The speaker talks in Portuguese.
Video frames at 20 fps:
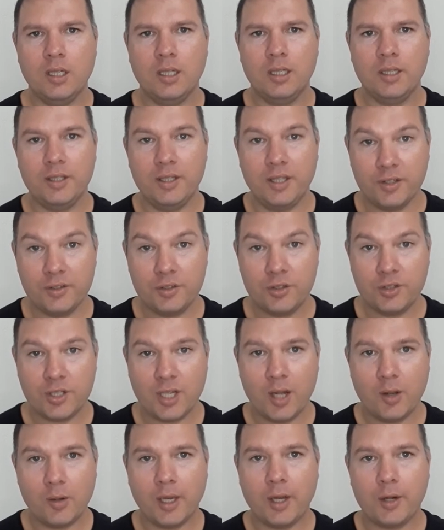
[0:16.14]
Desde
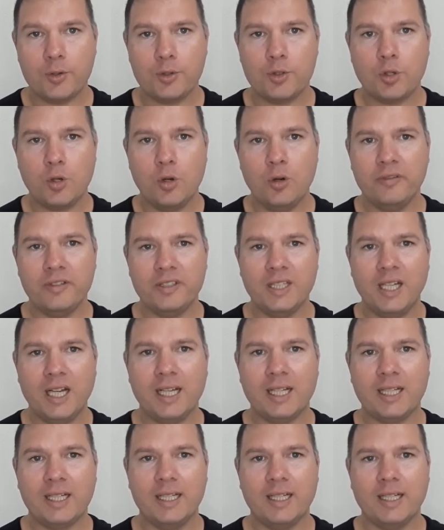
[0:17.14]
já eu quero te convidar
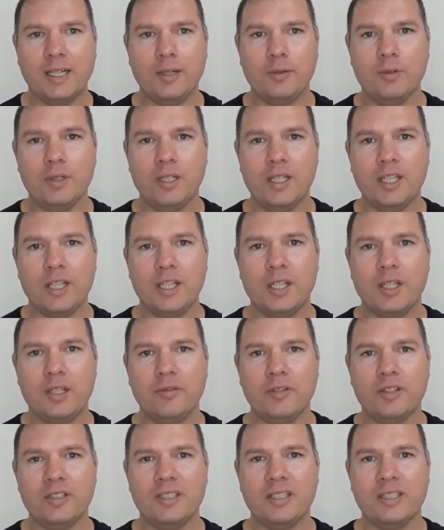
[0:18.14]
a clicar no link que
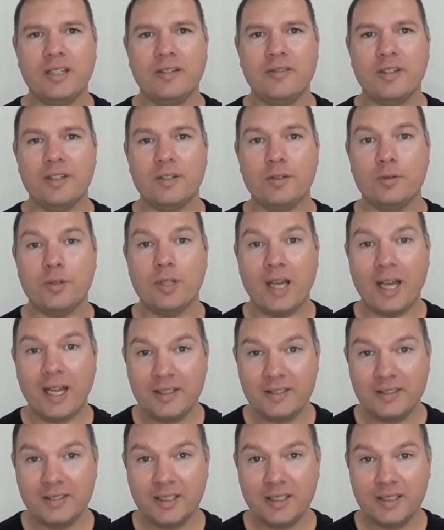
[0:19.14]
você está vendo na
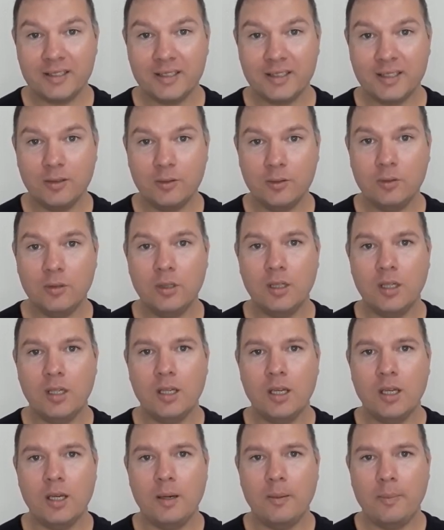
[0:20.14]
descrição
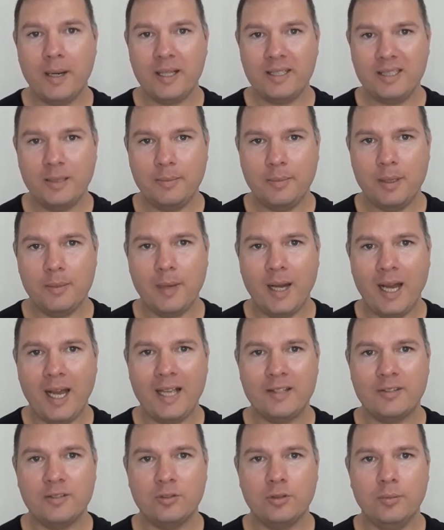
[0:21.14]
para saber
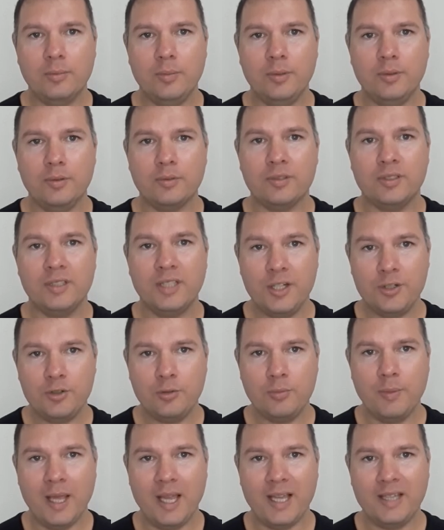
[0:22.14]
mais sobre o Seja
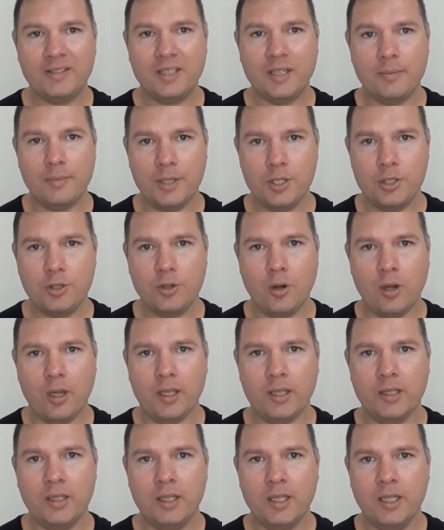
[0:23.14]
um Mestre em Bitcoin
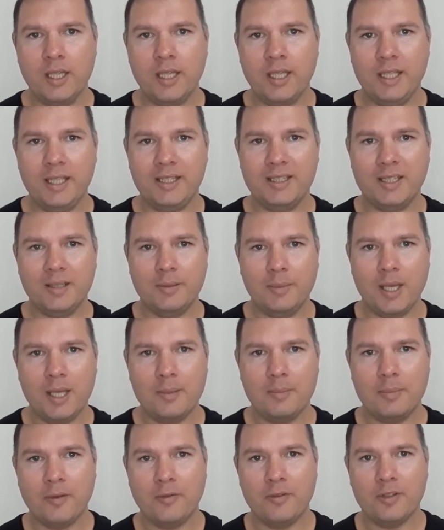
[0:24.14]
e também
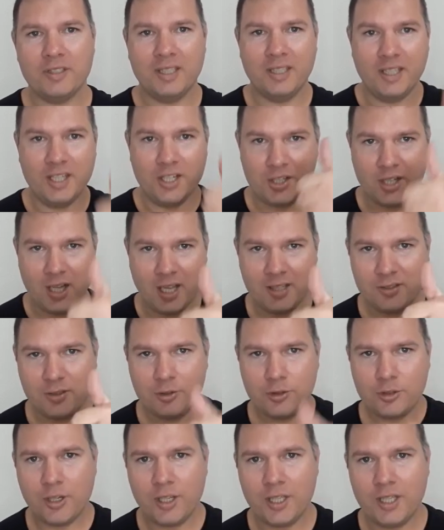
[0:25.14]
para você deixar seu
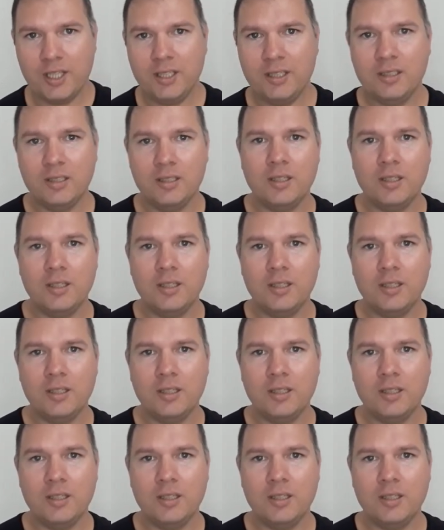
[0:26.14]
joinha,